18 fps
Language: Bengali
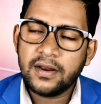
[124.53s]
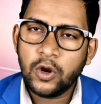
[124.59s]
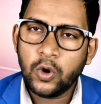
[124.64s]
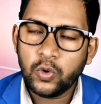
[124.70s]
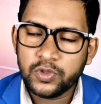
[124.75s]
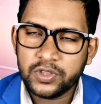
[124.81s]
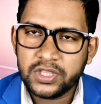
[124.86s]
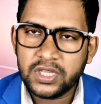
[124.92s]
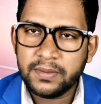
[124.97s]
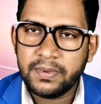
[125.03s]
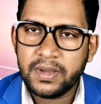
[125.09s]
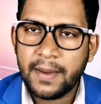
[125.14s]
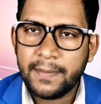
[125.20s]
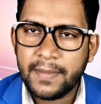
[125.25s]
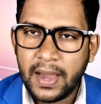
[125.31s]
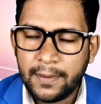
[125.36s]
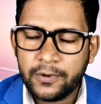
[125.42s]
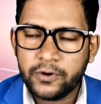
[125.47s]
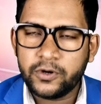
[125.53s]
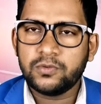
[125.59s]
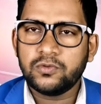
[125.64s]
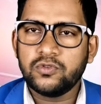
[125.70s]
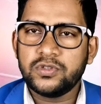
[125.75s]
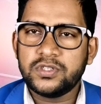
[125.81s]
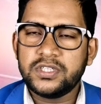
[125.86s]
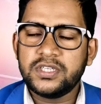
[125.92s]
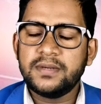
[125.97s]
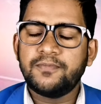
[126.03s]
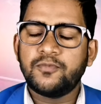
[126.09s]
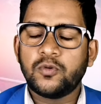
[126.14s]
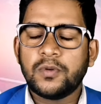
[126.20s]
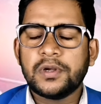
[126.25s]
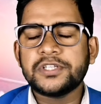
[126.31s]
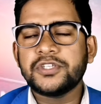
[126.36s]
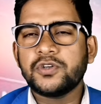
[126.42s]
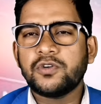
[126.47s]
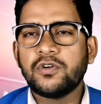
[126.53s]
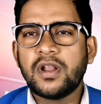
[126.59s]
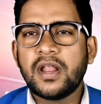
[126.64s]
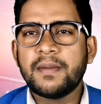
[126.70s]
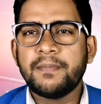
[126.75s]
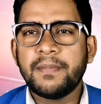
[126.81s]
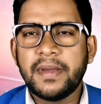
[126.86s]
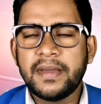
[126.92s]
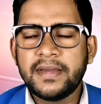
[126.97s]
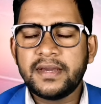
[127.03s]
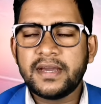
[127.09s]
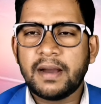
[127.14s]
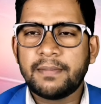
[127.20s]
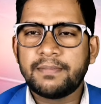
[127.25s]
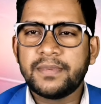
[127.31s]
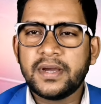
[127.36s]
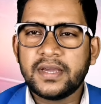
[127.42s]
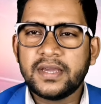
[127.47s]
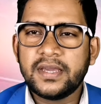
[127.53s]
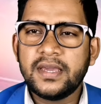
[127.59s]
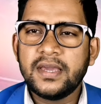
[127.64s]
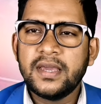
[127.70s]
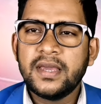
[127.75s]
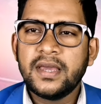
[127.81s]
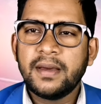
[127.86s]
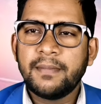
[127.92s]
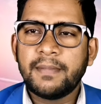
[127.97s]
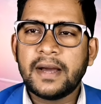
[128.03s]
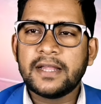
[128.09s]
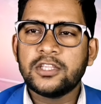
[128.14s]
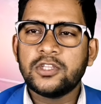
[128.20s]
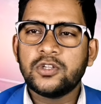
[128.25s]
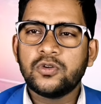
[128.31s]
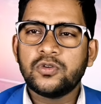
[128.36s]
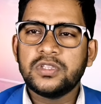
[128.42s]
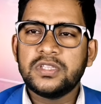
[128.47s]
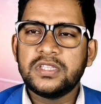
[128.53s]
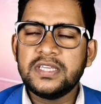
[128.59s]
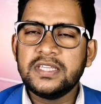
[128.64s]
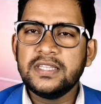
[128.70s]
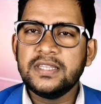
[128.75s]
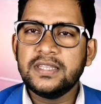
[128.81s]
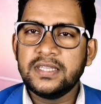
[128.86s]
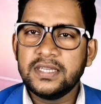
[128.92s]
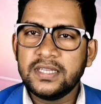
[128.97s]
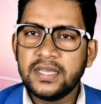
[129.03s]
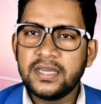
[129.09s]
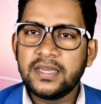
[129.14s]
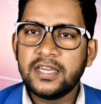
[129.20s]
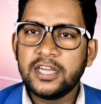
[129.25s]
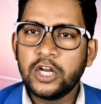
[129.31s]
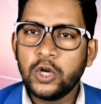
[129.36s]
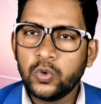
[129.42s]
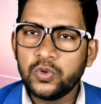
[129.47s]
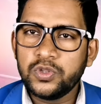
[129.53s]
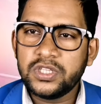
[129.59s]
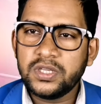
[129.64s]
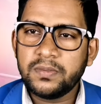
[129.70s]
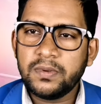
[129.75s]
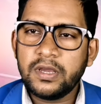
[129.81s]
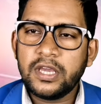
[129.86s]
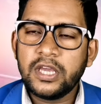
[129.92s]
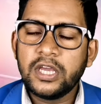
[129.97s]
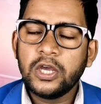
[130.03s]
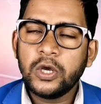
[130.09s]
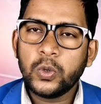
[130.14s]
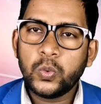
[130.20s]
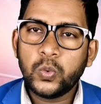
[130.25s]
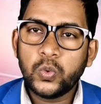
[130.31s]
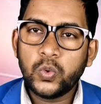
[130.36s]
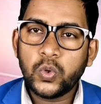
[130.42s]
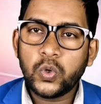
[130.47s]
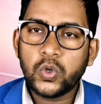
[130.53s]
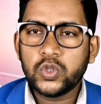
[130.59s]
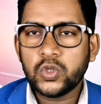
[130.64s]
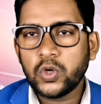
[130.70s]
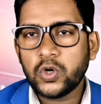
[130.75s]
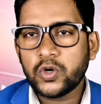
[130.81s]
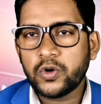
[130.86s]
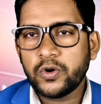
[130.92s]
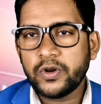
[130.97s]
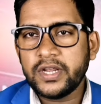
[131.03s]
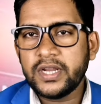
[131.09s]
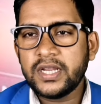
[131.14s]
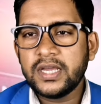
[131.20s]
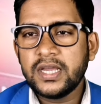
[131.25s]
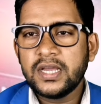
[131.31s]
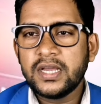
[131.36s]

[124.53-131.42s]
লোন দেবে আমি আবারও বলছি প্রবাসী কল্যাণ ব্যাংক আপনাকে মাত্র তিন দিনে লোন দিবে কোনো ধরনের